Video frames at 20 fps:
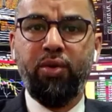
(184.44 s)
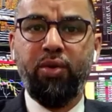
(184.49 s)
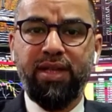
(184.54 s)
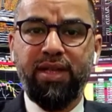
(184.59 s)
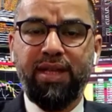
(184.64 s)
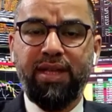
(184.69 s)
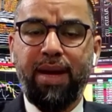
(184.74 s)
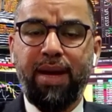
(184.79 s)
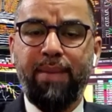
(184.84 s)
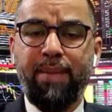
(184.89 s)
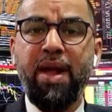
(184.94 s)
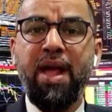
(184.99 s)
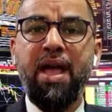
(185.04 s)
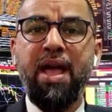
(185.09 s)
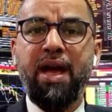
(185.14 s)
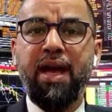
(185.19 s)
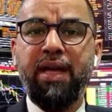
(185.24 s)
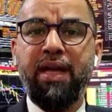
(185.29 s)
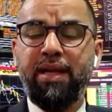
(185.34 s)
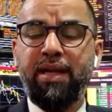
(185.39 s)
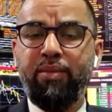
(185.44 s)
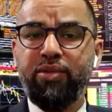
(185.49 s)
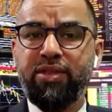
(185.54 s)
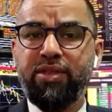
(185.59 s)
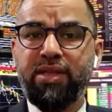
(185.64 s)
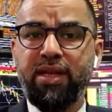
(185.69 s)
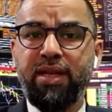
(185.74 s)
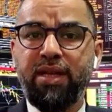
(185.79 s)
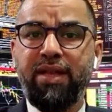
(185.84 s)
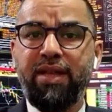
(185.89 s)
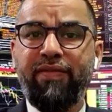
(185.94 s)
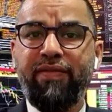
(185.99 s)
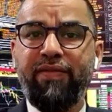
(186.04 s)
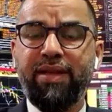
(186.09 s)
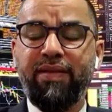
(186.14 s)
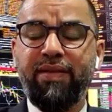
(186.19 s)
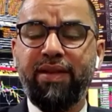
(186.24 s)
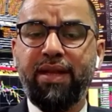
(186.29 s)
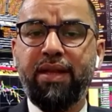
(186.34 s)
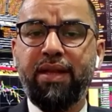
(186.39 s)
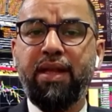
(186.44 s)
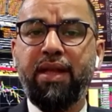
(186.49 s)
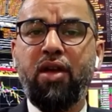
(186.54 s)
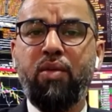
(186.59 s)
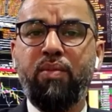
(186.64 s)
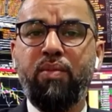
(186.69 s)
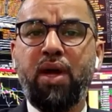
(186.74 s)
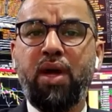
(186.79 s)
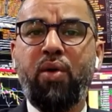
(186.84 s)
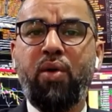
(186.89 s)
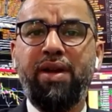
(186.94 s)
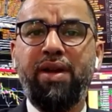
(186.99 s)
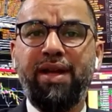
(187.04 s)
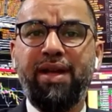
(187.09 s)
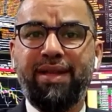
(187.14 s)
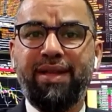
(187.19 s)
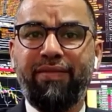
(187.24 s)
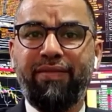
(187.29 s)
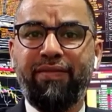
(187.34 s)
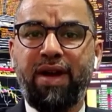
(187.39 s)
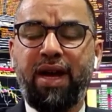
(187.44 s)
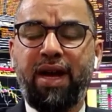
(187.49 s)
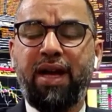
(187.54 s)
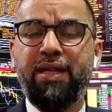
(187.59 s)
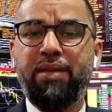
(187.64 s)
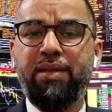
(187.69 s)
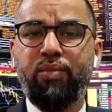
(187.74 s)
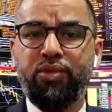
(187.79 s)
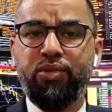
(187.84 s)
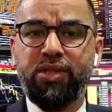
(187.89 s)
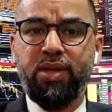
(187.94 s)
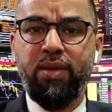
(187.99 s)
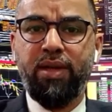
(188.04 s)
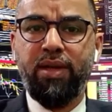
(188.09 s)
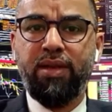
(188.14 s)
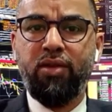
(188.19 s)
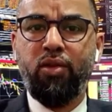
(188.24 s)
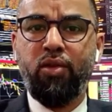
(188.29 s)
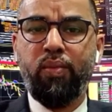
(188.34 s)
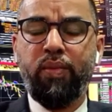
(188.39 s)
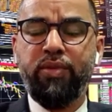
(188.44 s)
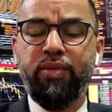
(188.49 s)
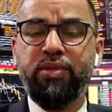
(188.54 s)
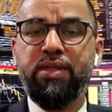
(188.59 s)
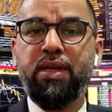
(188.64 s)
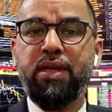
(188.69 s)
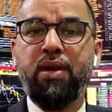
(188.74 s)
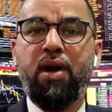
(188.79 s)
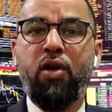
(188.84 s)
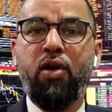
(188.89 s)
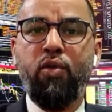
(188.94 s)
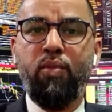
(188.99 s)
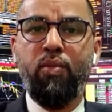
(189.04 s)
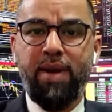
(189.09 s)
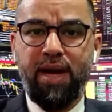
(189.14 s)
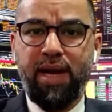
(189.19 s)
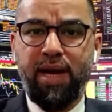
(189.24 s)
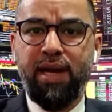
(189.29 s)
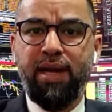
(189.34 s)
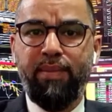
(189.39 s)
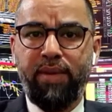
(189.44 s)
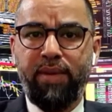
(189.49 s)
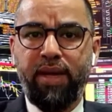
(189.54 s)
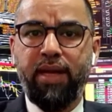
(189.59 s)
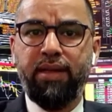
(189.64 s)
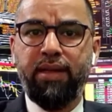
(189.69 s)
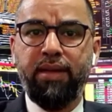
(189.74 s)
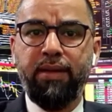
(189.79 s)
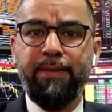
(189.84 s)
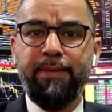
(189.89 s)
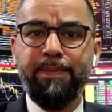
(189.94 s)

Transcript: تدعم هذه المستهدفات التضخم نحو الارتفاع عند مستويات 2.0 او ما اعلى من هذا.